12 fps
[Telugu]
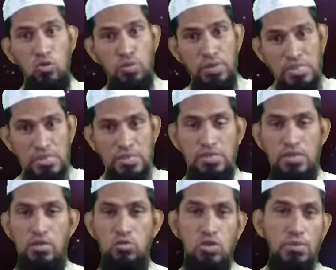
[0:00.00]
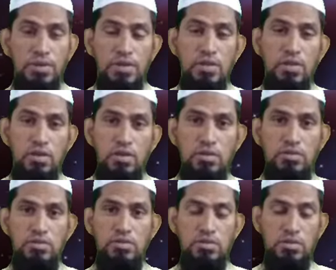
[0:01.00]
ఇంకో పని చేస్తారు ఏమిటది
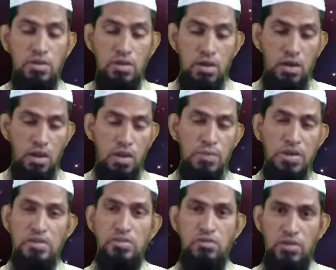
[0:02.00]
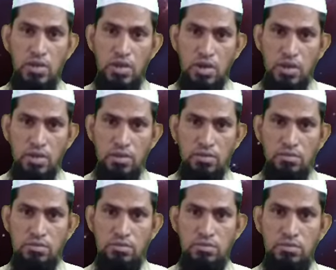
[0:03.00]
నమాజ్ అవ్వంగానే
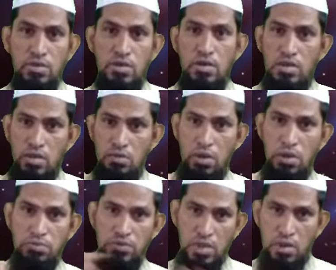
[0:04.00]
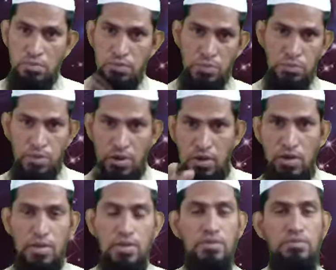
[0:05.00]
ఇమాం సలాం
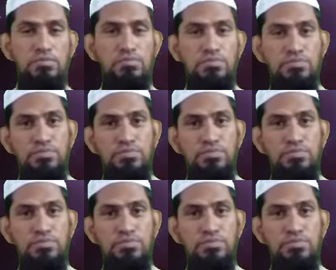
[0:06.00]
తిప్పంగానే